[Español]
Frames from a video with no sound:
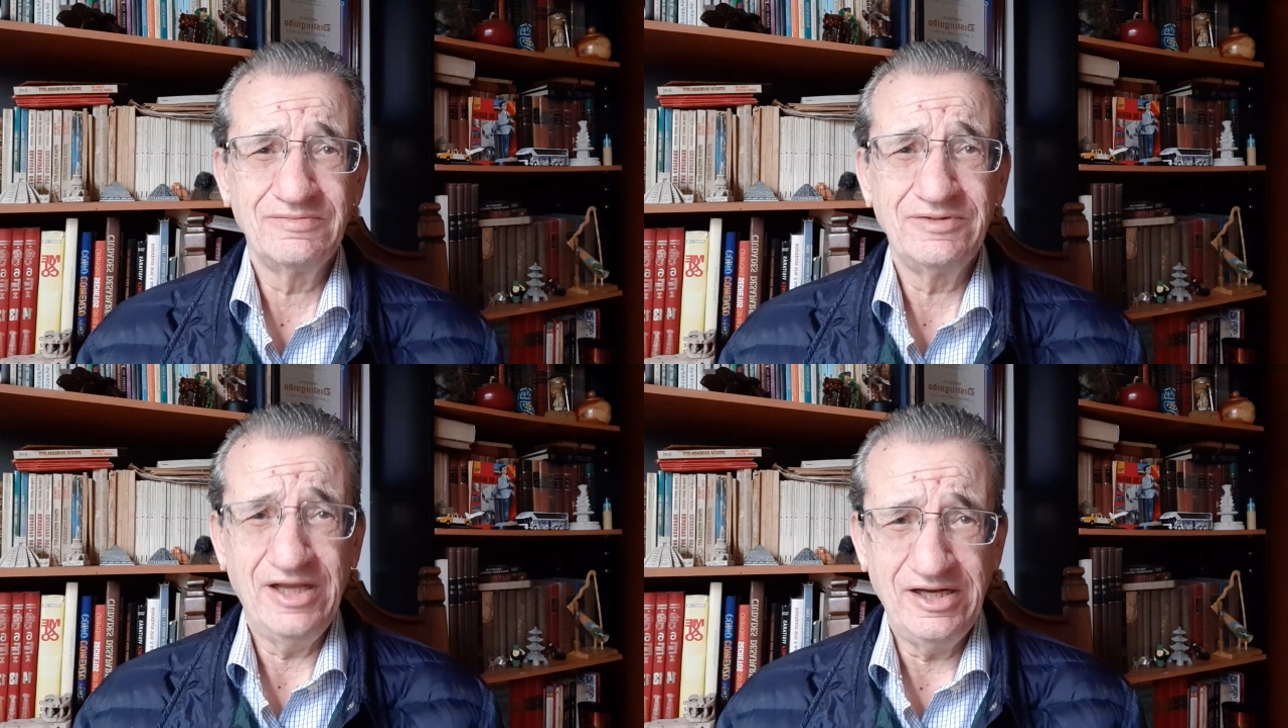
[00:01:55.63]

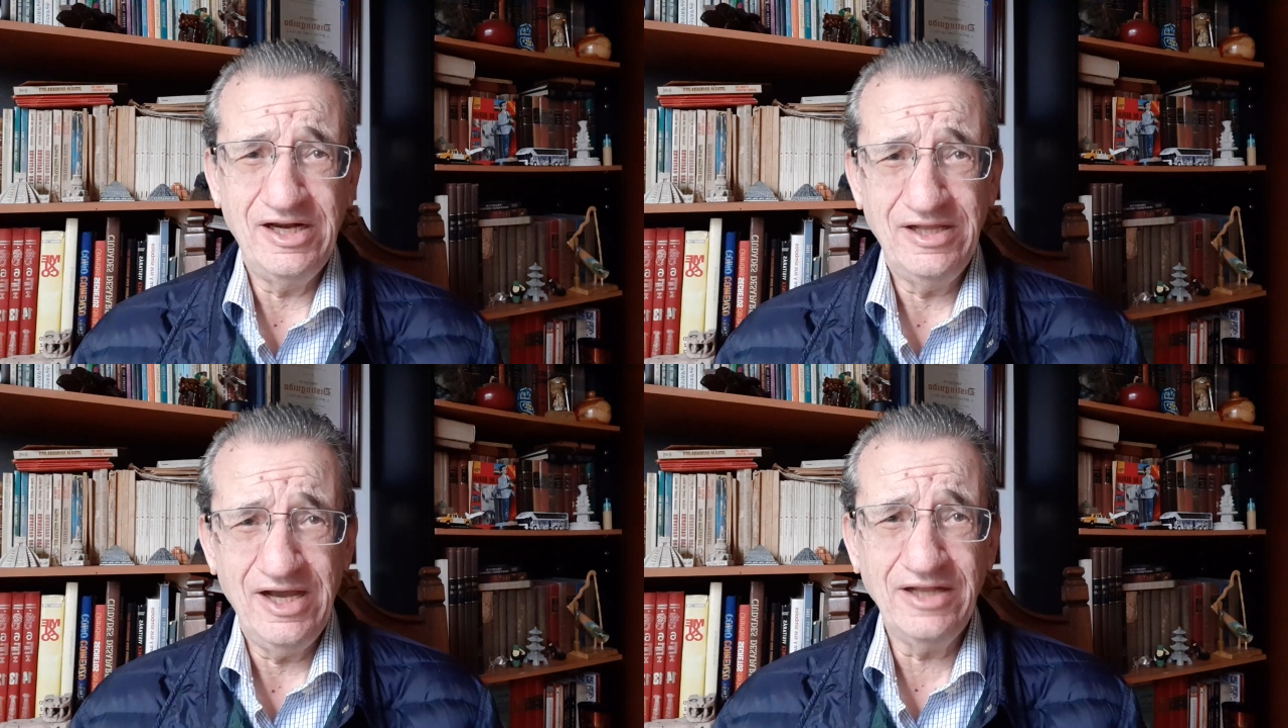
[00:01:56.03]

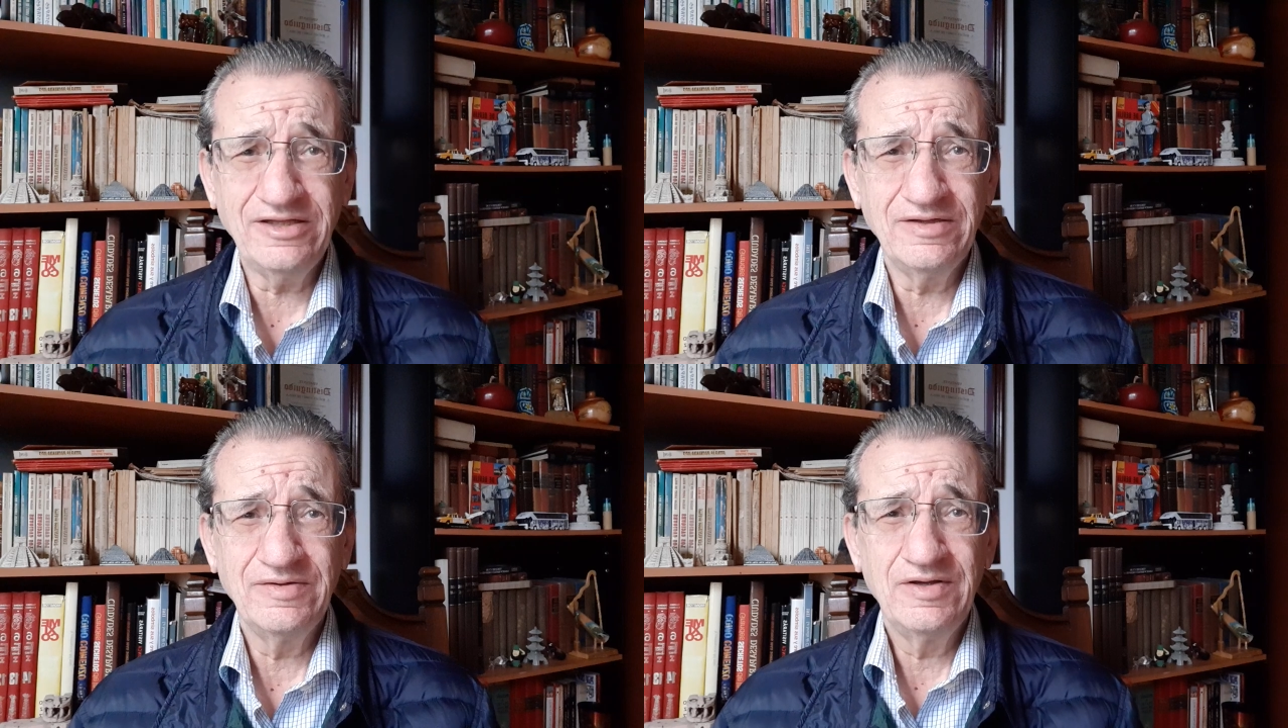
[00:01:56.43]

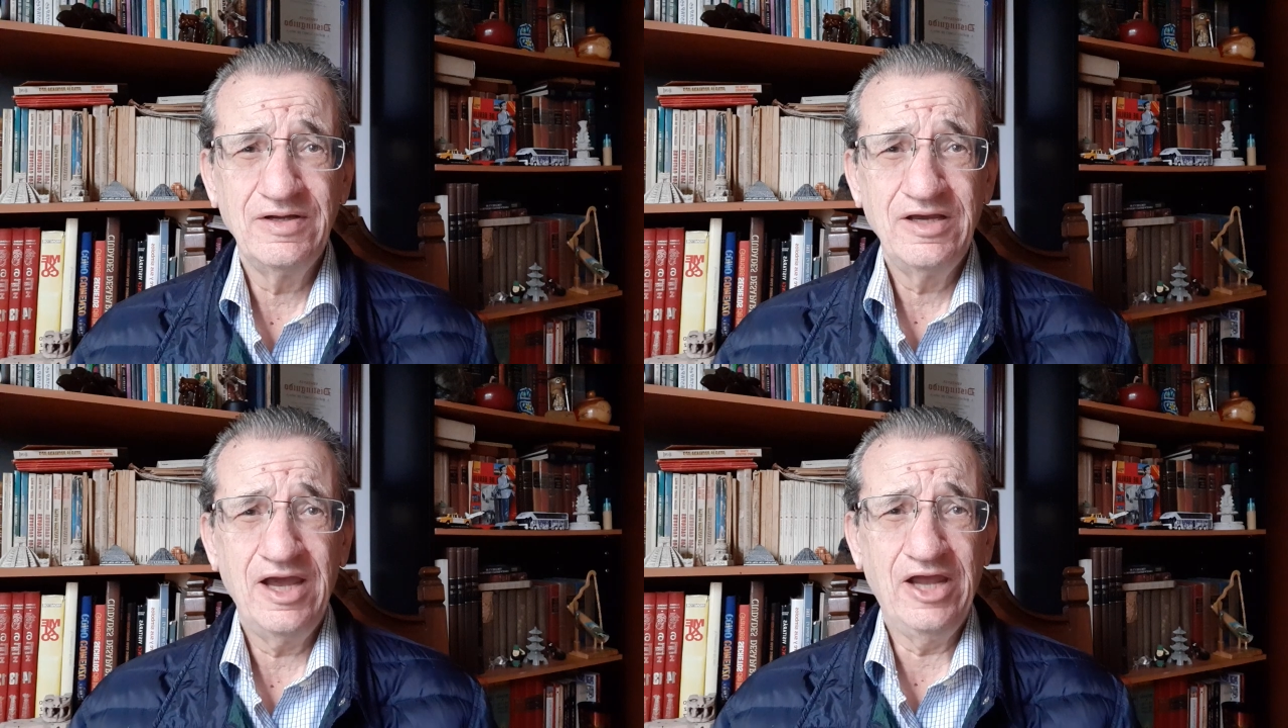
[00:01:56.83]
dignidad
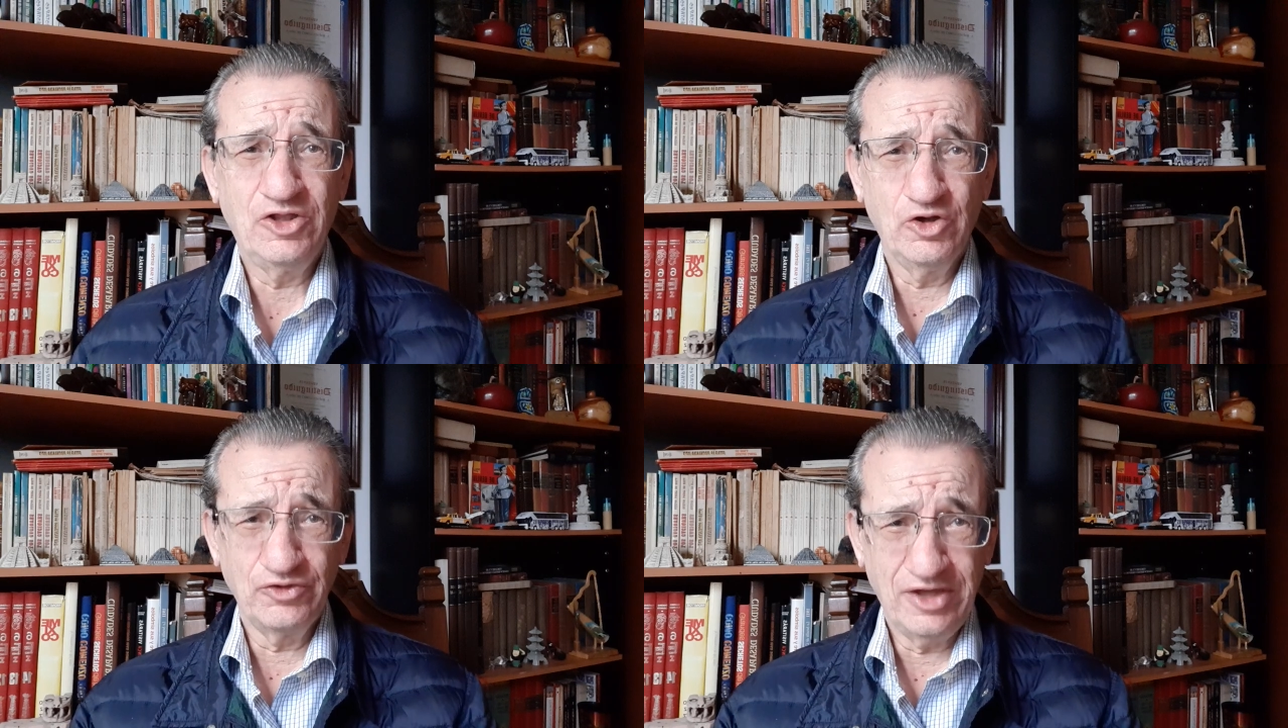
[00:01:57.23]
en
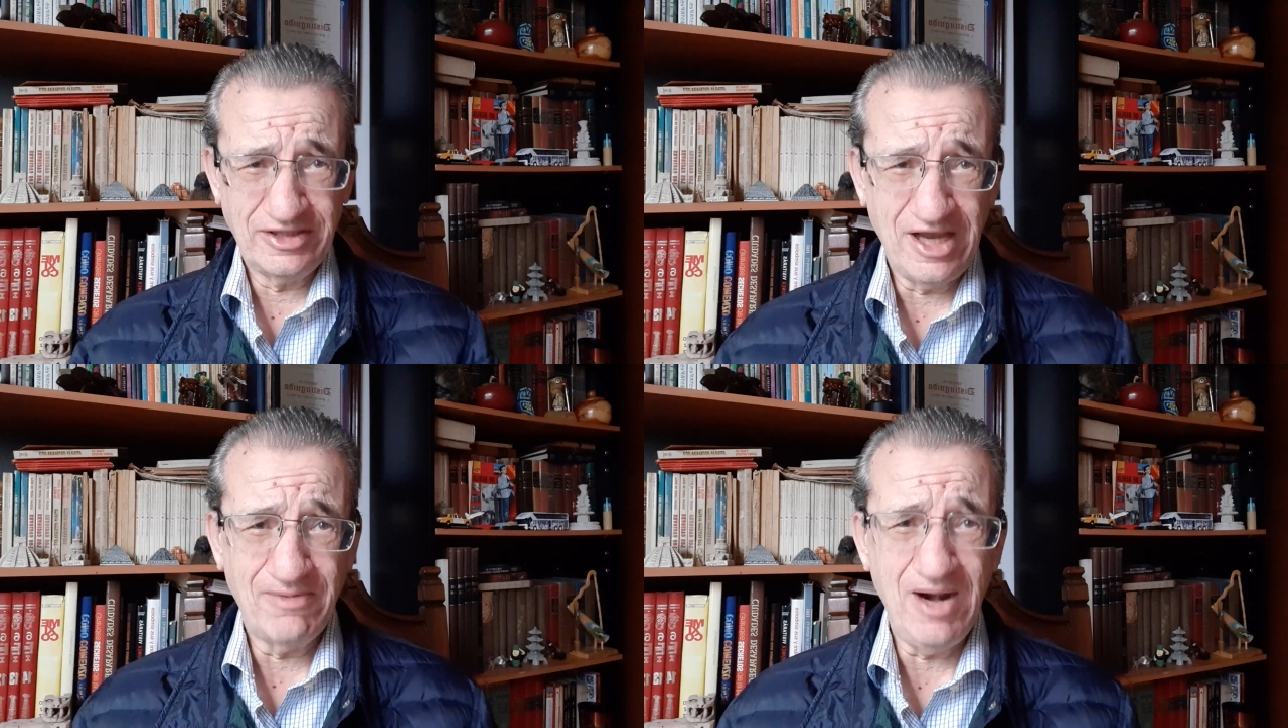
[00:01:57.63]
donde
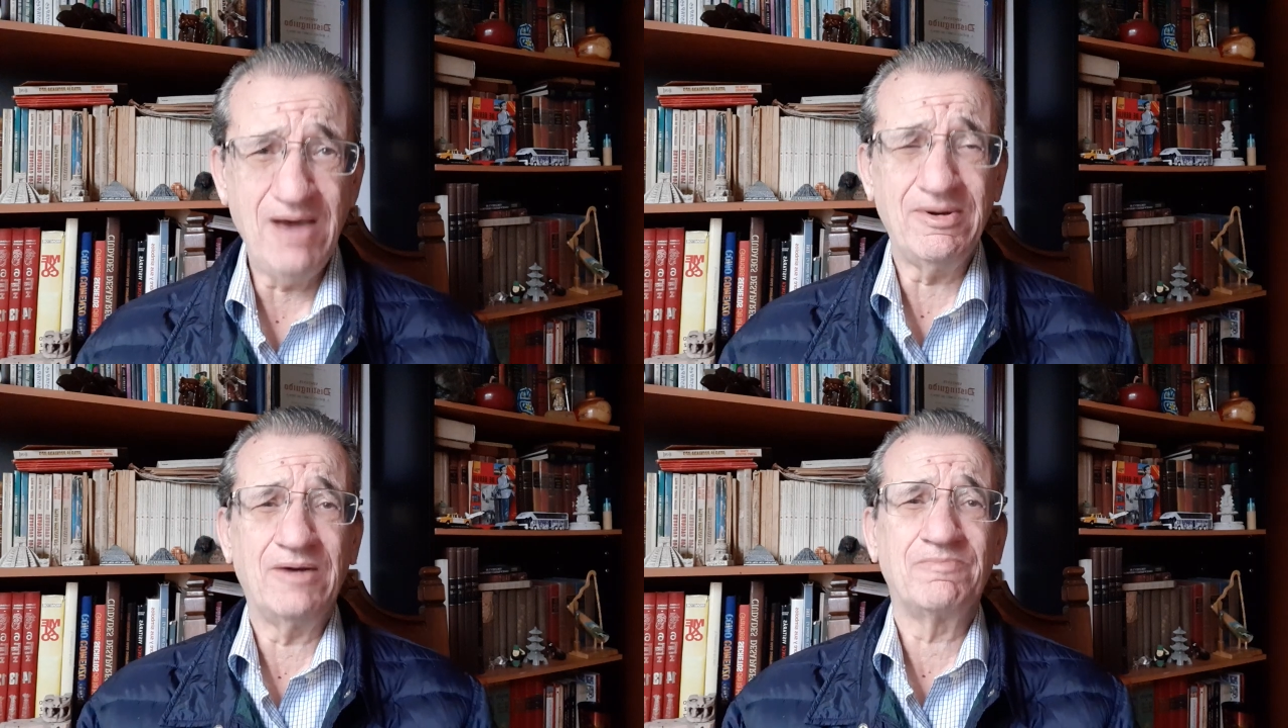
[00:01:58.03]
se
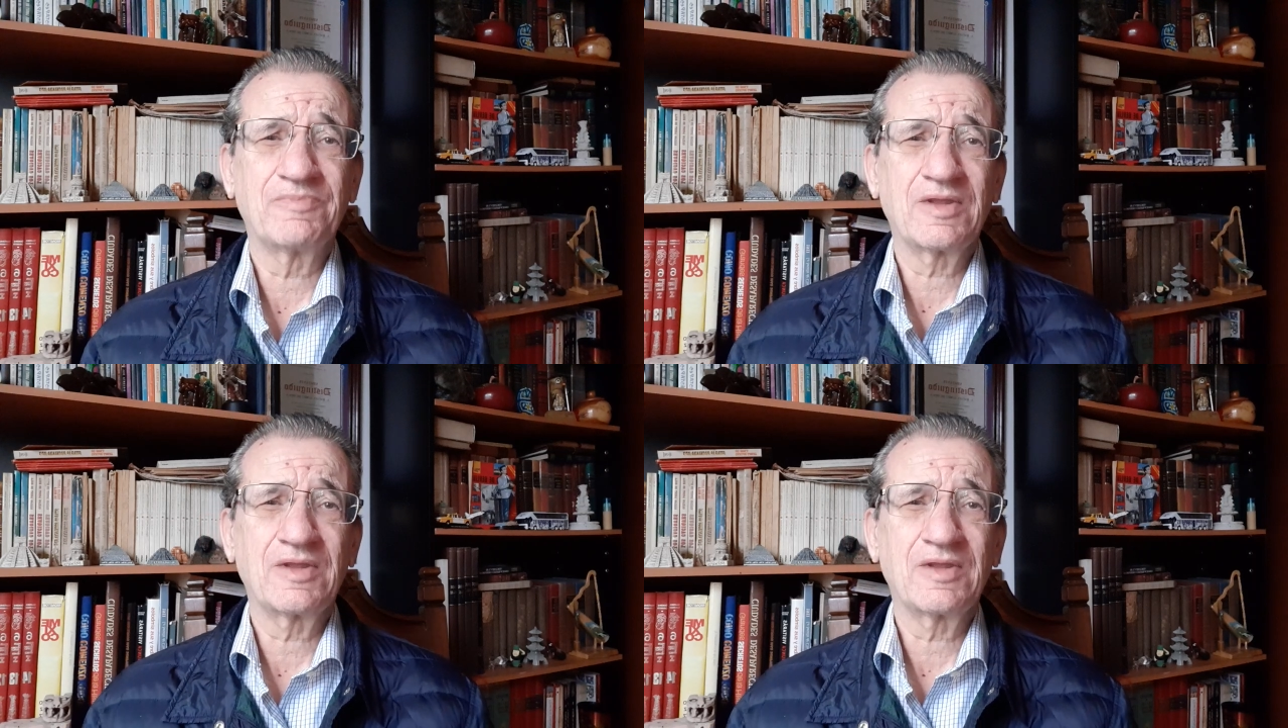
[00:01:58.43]
hablaba.